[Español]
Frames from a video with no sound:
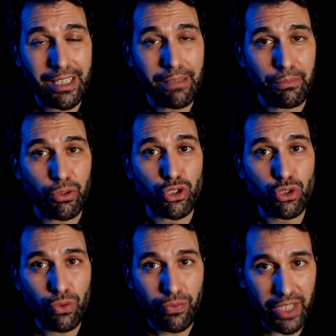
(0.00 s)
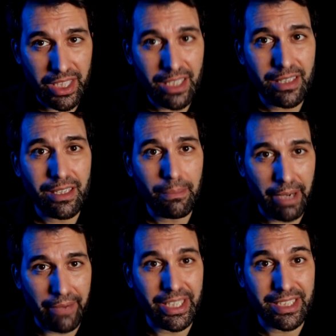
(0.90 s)
tiempo suficiente
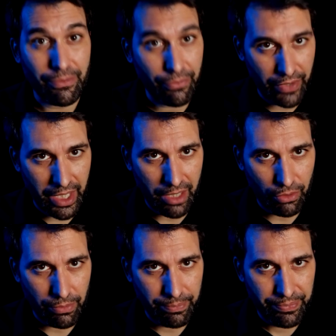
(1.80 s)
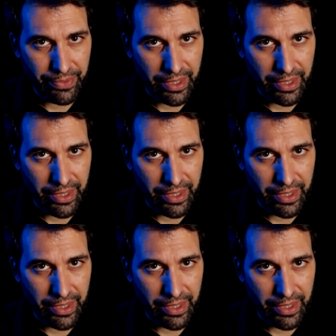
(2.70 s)
para haberse enfriado.